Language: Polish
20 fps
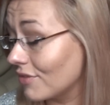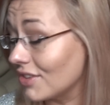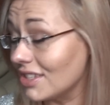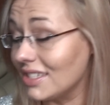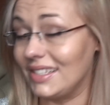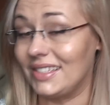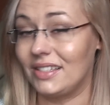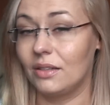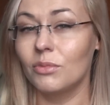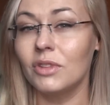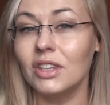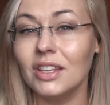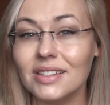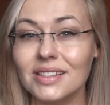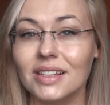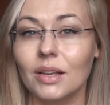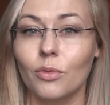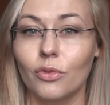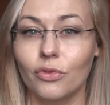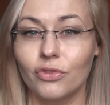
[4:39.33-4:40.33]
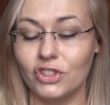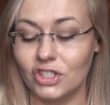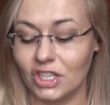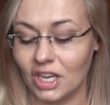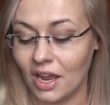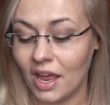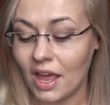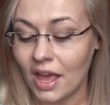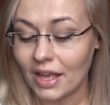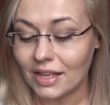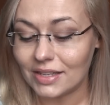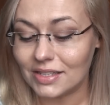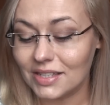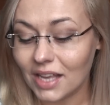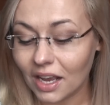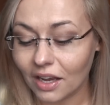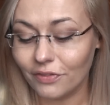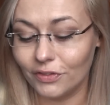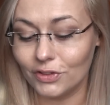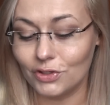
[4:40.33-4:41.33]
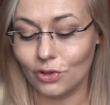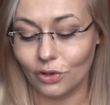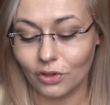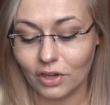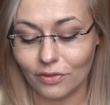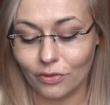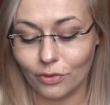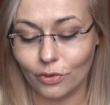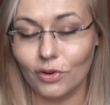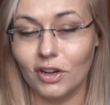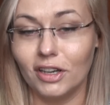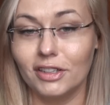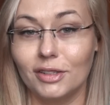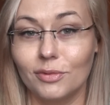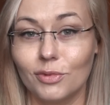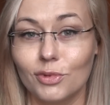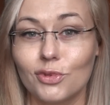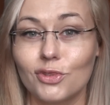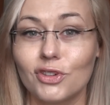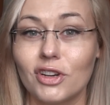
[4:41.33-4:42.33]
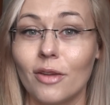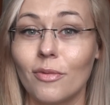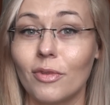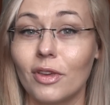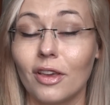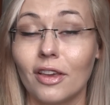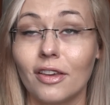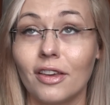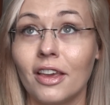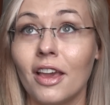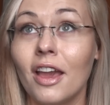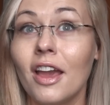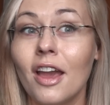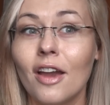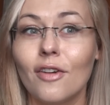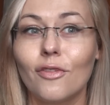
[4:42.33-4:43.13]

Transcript: więc jestem niesamowicie zachwycona w ogóle tym różem i